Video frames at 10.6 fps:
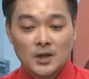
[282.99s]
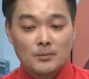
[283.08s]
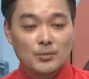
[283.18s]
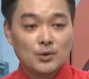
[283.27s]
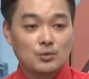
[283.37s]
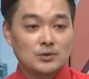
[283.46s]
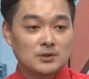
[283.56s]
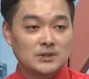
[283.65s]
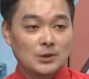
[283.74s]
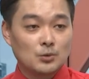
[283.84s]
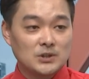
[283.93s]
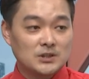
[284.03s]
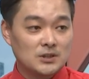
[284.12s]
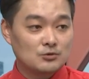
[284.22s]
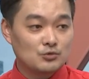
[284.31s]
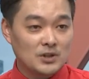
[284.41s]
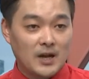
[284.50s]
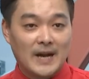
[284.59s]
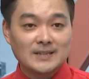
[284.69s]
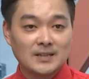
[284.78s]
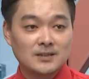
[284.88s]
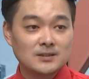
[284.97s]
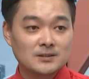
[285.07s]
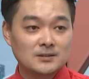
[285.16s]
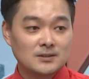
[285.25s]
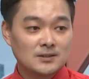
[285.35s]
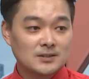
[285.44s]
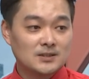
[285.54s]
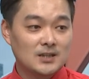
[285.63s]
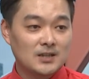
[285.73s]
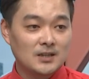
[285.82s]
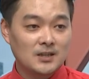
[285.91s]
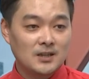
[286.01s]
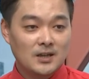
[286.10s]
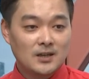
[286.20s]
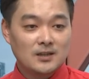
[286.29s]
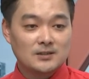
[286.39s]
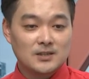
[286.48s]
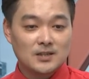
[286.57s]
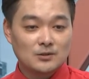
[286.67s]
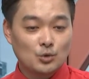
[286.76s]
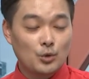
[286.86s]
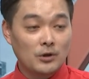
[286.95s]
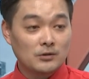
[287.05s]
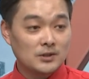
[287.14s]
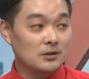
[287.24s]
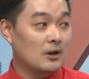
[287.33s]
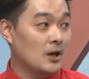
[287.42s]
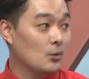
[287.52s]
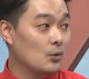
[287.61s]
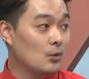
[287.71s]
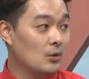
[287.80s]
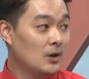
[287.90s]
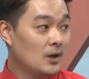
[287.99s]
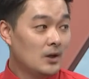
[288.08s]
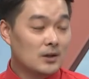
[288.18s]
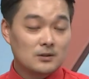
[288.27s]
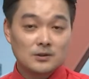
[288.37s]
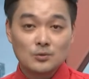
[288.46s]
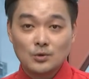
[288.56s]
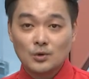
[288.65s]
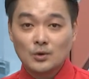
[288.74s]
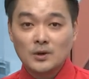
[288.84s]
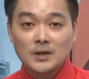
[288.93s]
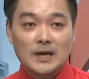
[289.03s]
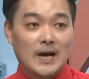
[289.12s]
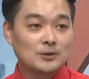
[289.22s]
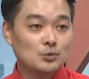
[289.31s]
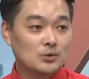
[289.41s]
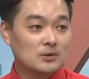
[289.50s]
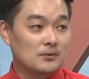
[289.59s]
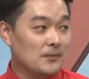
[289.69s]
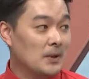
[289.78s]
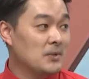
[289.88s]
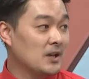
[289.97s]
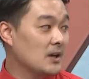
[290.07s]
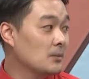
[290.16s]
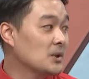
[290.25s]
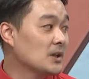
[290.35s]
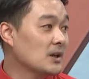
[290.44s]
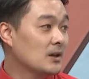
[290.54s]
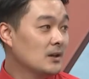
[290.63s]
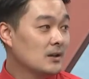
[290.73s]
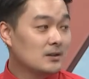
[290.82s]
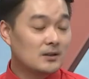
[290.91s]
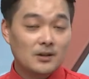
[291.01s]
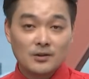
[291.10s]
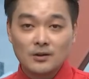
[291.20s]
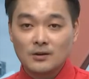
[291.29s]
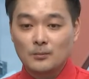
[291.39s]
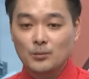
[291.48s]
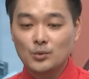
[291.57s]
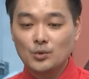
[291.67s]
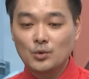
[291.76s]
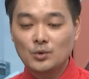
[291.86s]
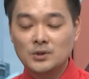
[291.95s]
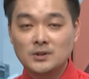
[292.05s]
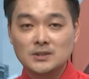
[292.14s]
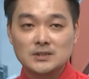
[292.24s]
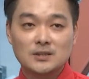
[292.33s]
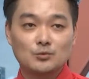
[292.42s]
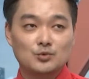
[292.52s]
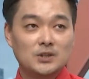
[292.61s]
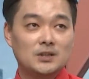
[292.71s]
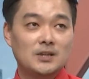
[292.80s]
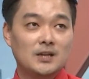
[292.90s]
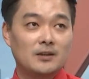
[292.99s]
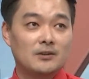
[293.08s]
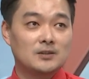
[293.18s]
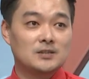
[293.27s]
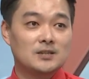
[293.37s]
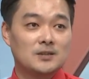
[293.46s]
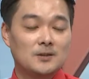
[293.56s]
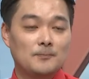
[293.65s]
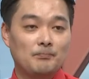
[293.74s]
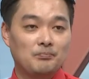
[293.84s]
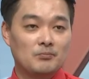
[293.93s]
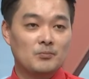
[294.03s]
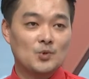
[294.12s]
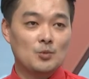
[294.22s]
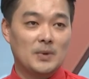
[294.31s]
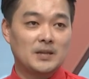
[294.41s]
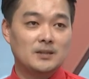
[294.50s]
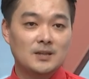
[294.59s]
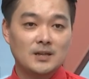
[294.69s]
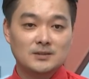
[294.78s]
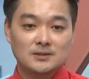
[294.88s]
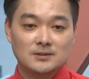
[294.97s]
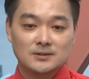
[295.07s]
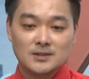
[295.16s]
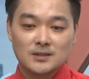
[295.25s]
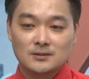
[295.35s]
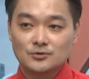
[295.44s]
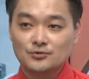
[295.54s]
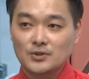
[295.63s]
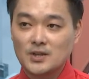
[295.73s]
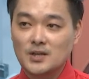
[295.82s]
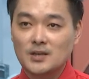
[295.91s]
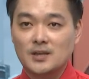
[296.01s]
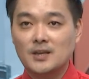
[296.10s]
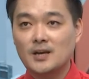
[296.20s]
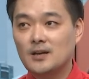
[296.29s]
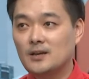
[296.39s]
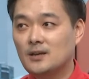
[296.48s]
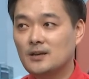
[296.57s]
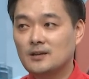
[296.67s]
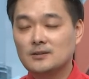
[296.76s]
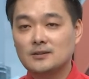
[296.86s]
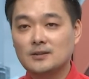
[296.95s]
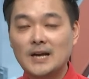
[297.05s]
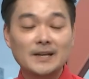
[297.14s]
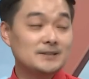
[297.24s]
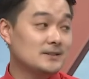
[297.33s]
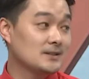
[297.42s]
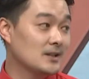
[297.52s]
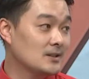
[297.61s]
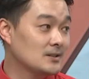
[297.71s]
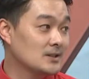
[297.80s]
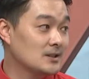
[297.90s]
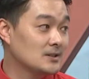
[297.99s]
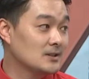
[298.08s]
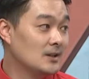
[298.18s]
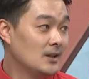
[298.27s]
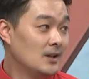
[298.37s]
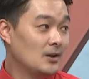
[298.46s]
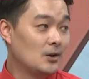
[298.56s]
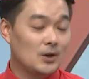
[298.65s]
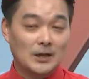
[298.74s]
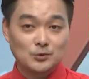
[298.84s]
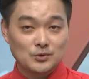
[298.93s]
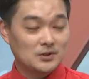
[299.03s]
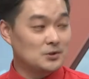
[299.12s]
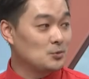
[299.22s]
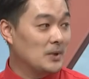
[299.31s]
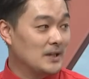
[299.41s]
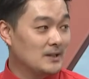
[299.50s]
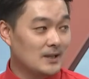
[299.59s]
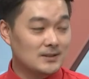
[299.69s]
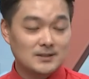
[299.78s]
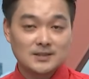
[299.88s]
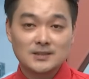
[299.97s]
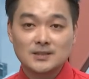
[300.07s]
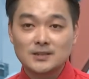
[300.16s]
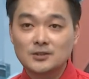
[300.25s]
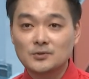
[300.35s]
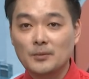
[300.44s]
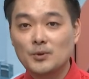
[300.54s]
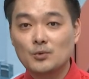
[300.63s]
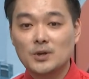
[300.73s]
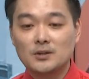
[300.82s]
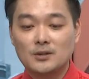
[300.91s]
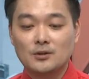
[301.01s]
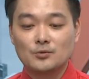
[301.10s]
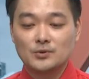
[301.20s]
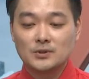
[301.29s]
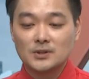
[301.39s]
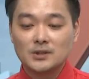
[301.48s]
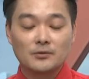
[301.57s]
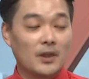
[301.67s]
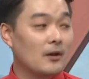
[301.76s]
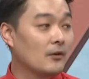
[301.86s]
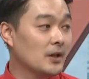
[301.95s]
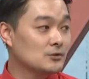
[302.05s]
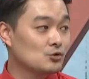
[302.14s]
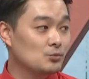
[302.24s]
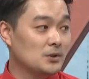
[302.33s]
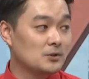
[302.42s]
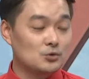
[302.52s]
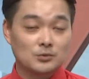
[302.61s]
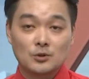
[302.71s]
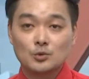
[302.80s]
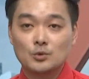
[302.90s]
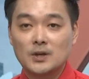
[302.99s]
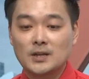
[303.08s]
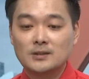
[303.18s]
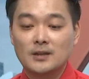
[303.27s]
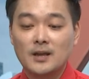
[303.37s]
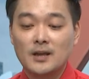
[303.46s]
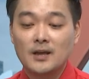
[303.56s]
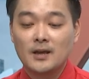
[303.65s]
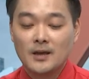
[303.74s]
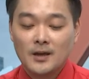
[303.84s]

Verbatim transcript: 미국은 자동차 시장 중에서 가장 큰 시장이 이제 소형 트럭하고 어. 네. 그리고 가족들 패밀리카입니다. 네. 그래서 보통은 이제 우리나라에서 이제 음, 좀 많이 타시는 차들 중에 기아의 그 카렌스 같은 차들 음. 어, 가족들이 좀 많이 타는 차잖아요. 근데 네. 미국 같은 경우는 이런 대형 SUV를 좀 선호를 하는데